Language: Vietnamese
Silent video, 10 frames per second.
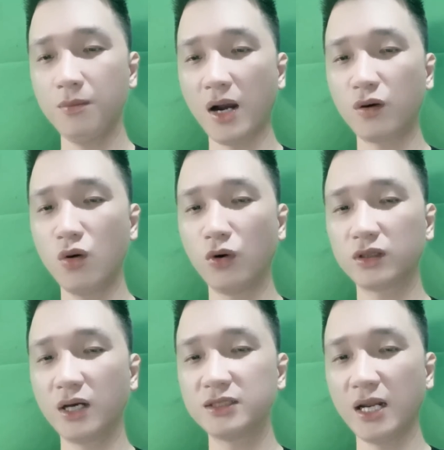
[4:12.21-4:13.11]
mà cùng một
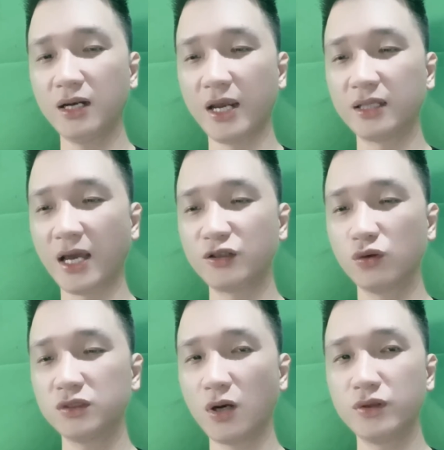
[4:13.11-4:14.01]
thời gian này tại
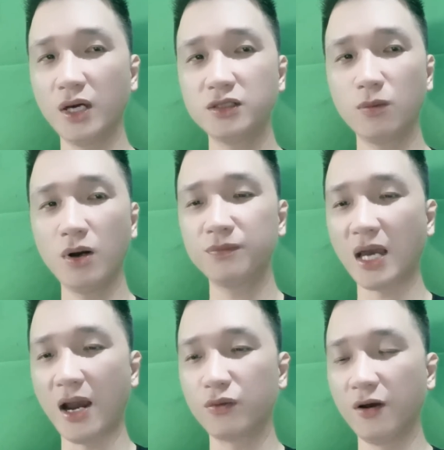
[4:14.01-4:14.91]
chỗ xấu nhất trong âm
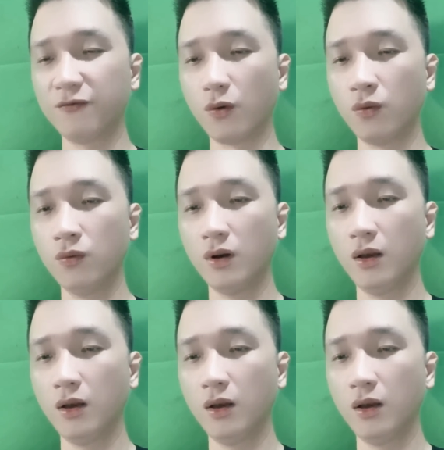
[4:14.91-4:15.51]
tào địa phủ,